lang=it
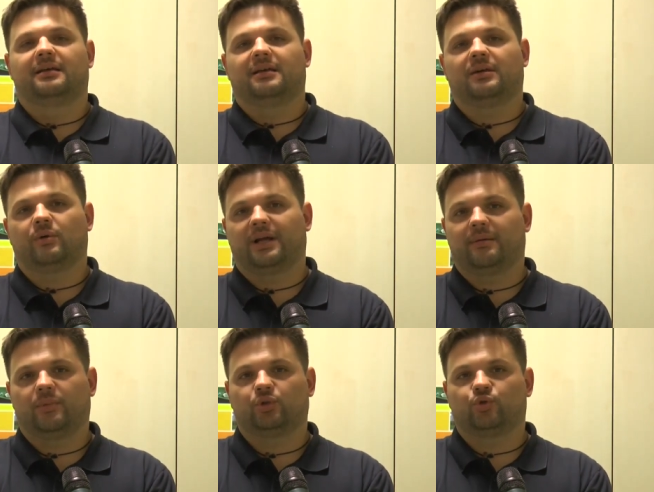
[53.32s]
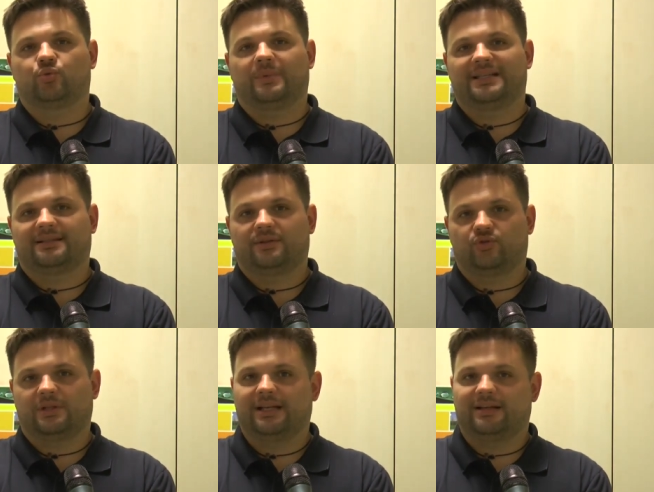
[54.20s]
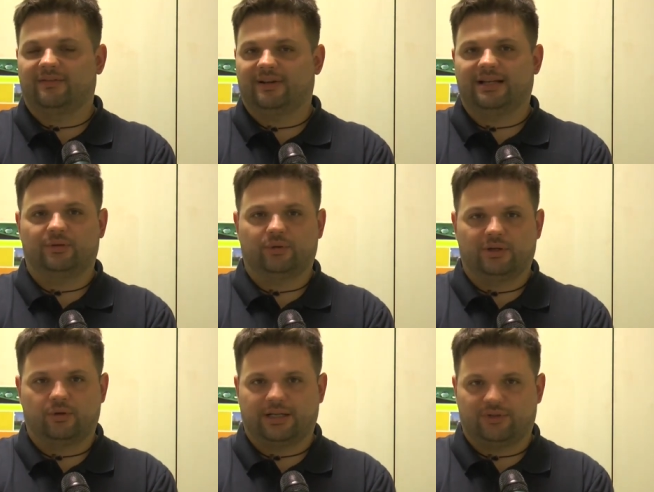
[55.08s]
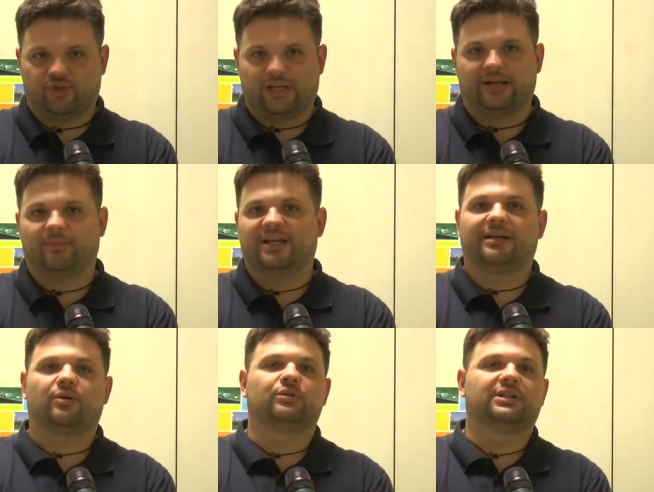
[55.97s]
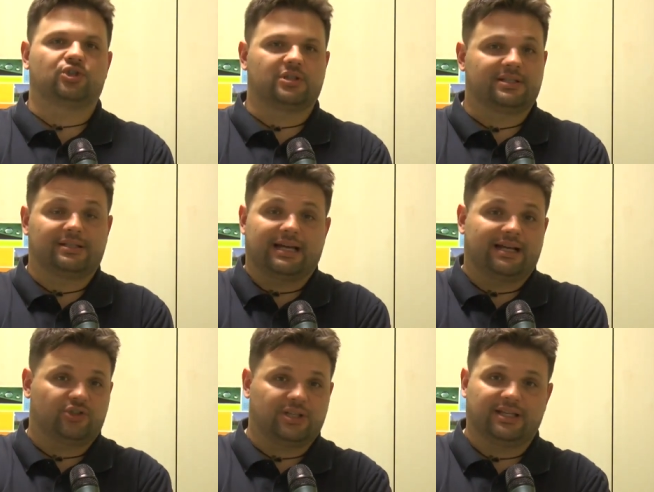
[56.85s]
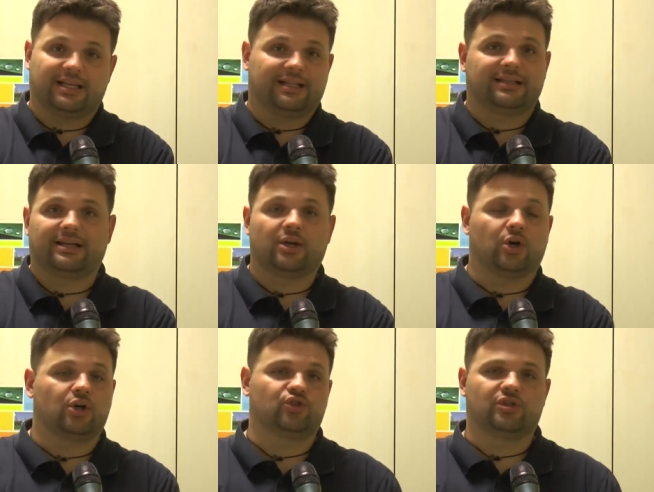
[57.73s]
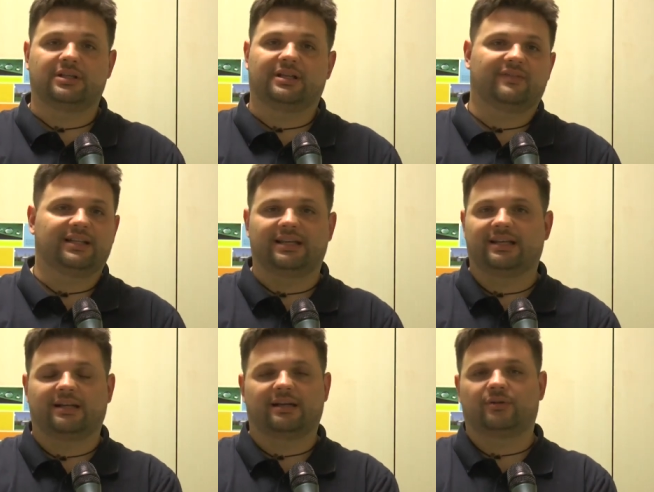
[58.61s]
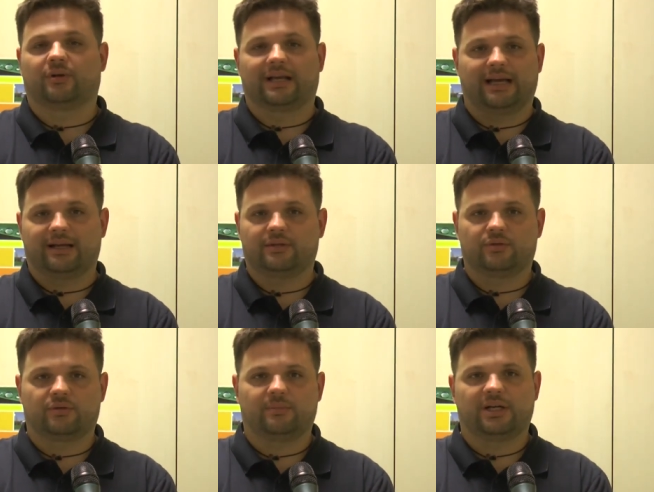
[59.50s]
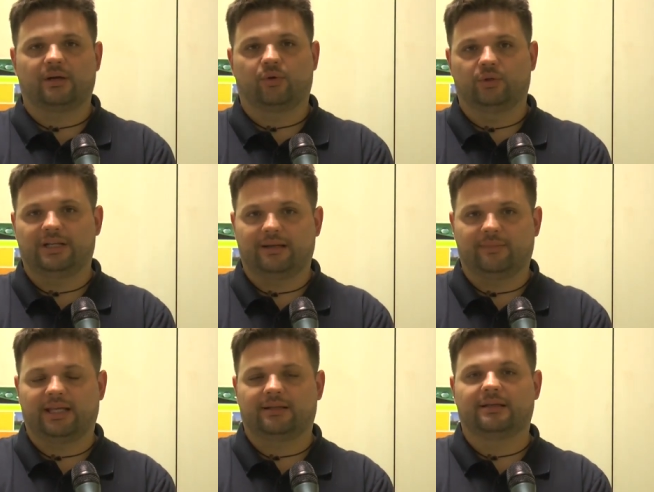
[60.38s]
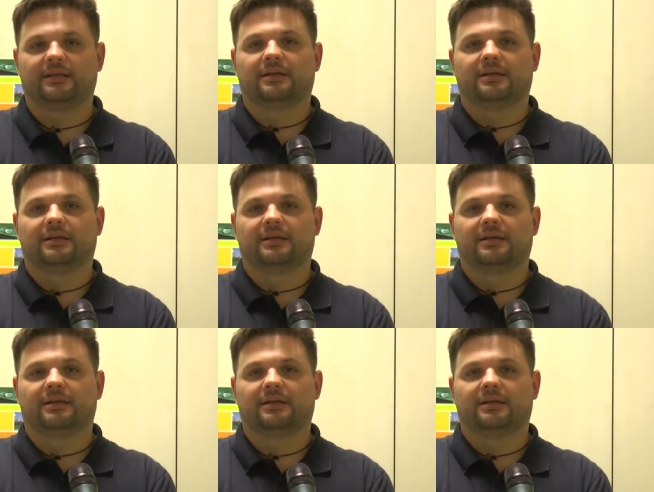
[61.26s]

in qualche modo su base regionale rivelando ancora acerba e con necessità già dichiarate anche oggi di rivedere, ritoccare cambiare insomma, alcuni elementi.